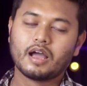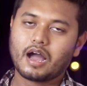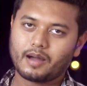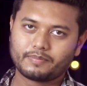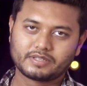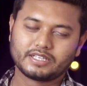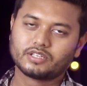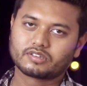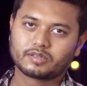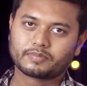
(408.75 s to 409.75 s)
आप
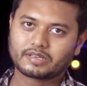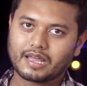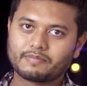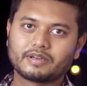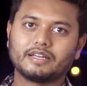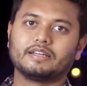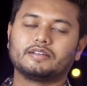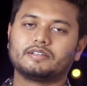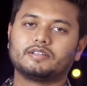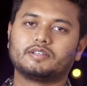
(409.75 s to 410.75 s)
चैनल को सब्सक्राइब करें
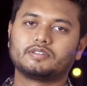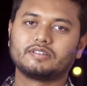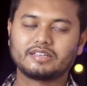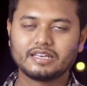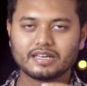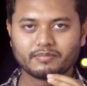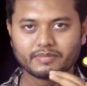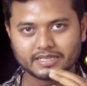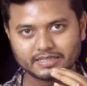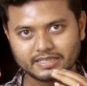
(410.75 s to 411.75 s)
तो इसके लिए हम
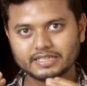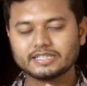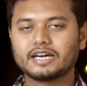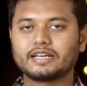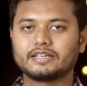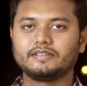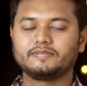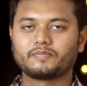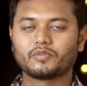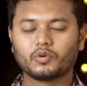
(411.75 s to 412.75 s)
मेहनत किए जा रहे
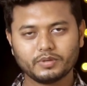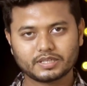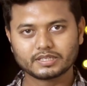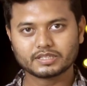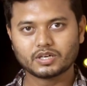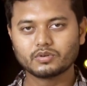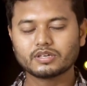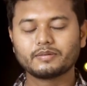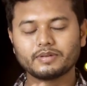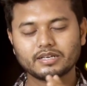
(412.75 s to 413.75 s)
हैं उम्मीद करता हूँ
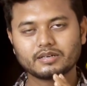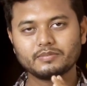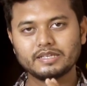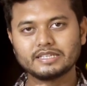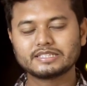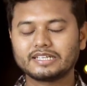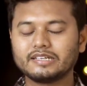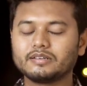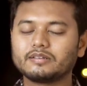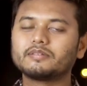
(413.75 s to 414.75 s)
कि कभी ना कभी ये
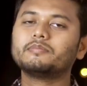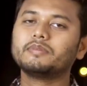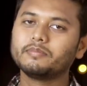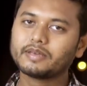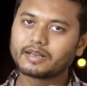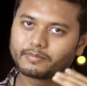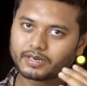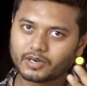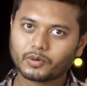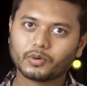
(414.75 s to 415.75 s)
चैनल भी मेरा
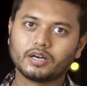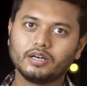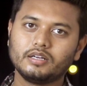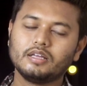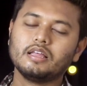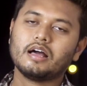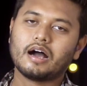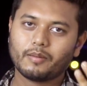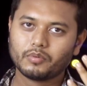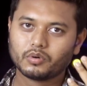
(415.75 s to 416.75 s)
बड़ा होगा
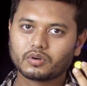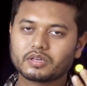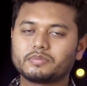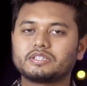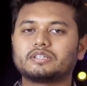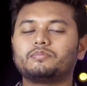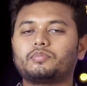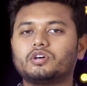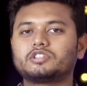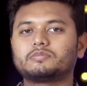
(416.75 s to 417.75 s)
आप लोगों के बीच हम
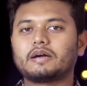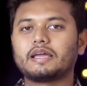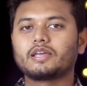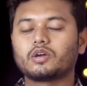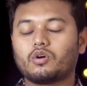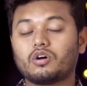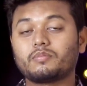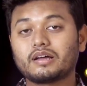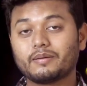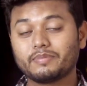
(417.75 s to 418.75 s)
पहुँच पाएंगे और
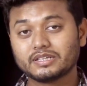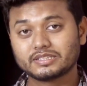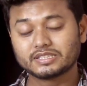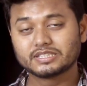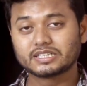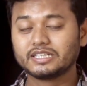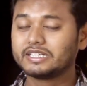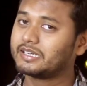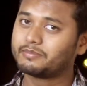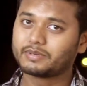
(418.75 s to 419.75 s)
भी काफ़ी अच्छा अच्छा
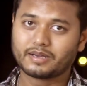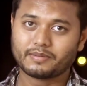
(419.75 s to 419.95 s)
कंटेंट हम बना